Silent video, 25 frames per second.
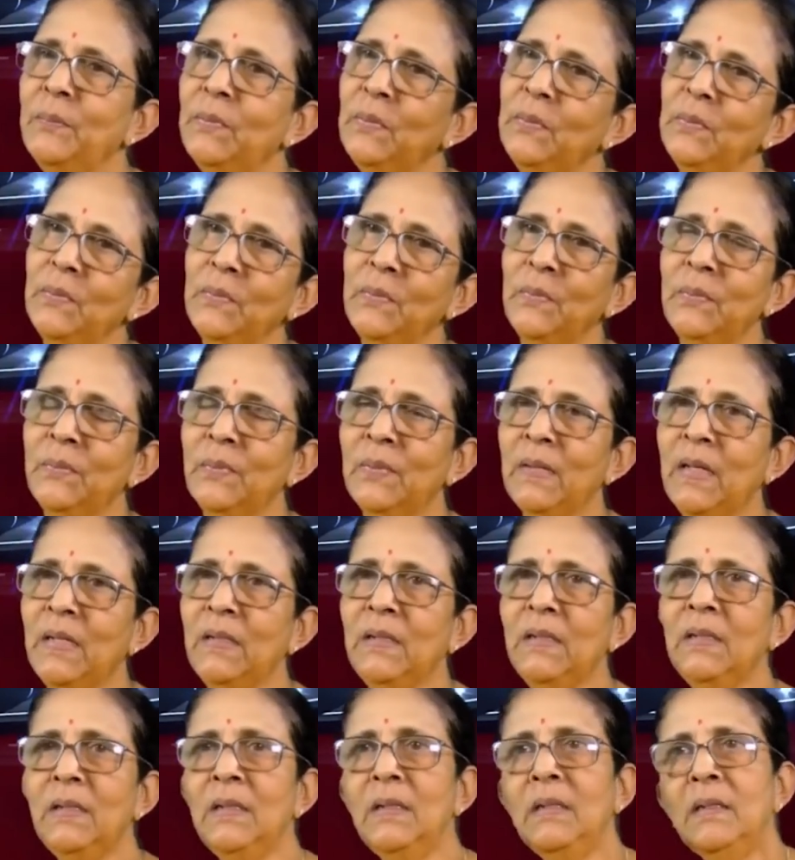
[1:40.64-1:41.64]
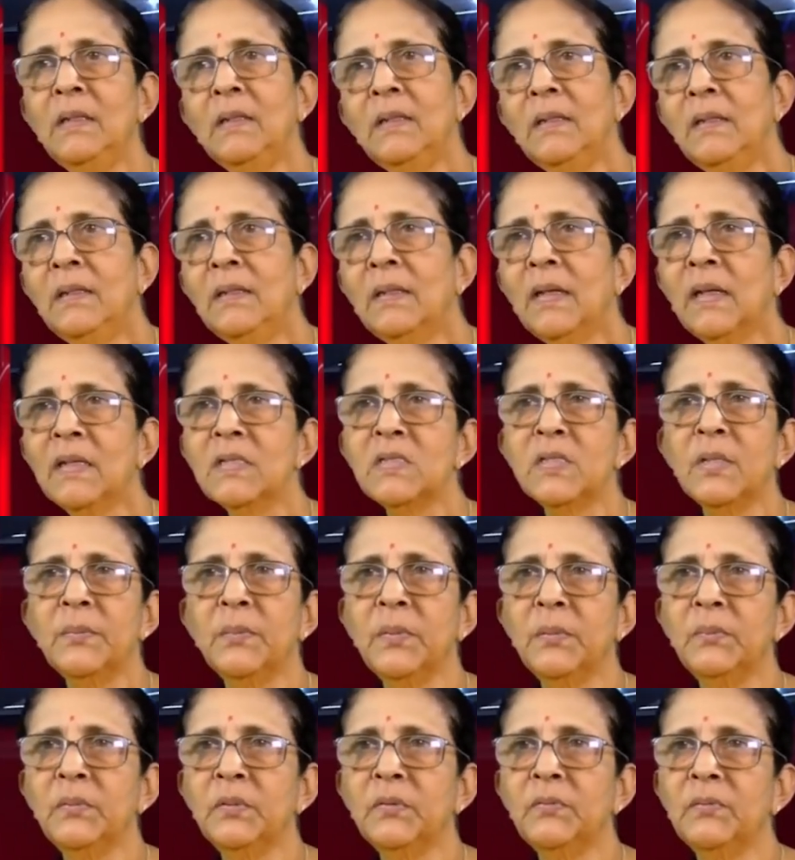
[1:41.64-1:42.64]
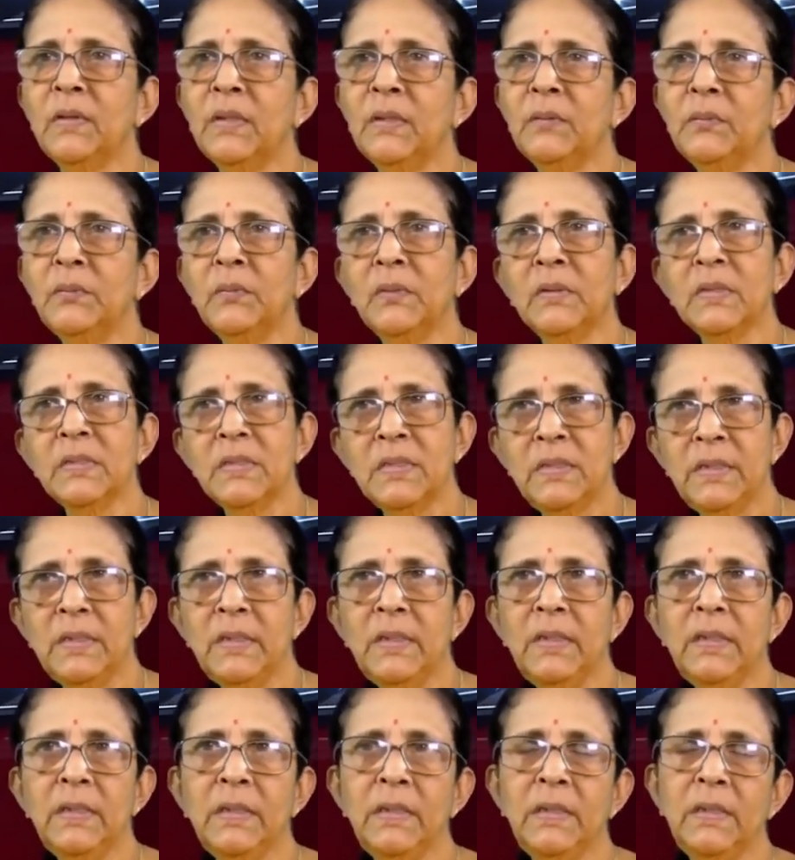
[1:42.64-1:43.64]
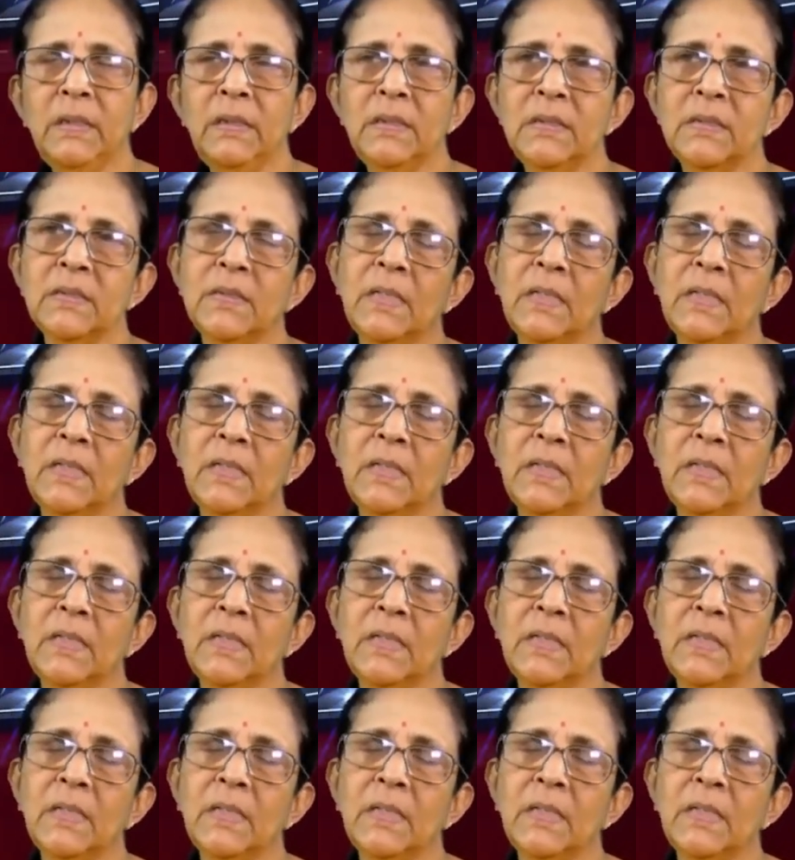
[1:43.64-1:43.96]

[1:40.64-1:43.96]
ఇప్పుడు అన్ని రాష్ట్ర ప్రభుత్వాలు ఒక సీడీని